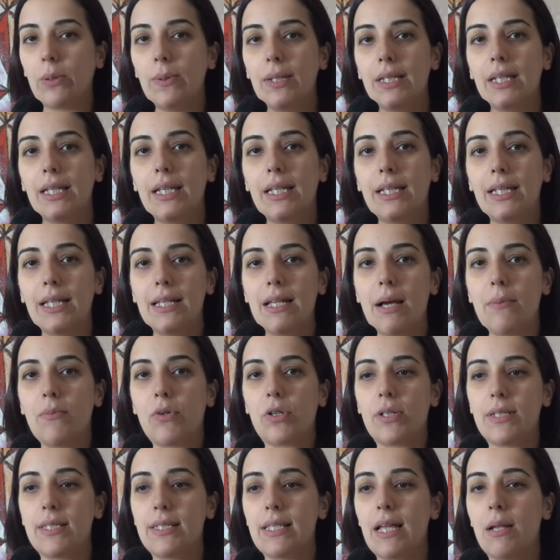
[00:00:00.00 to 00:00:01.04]
quindi riteniamo
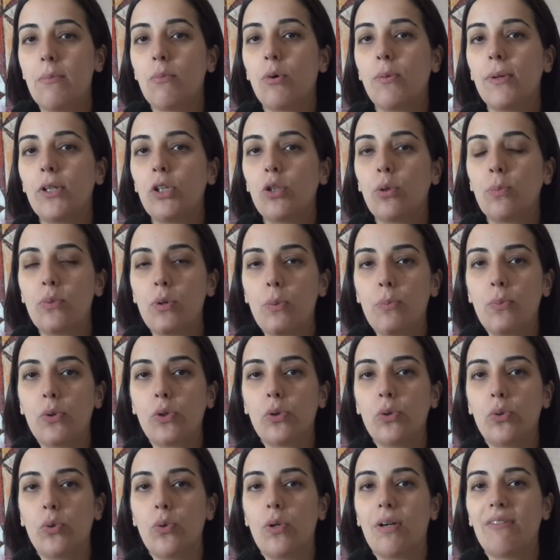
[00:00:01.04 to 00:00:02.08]
che sia il momento più
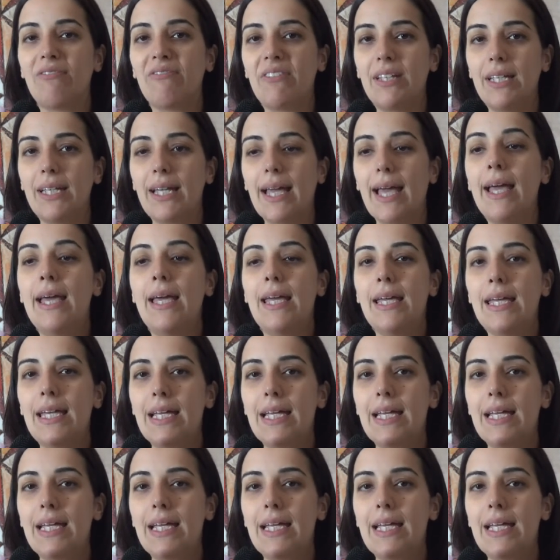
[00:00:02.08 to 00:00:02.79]
opportuno affinché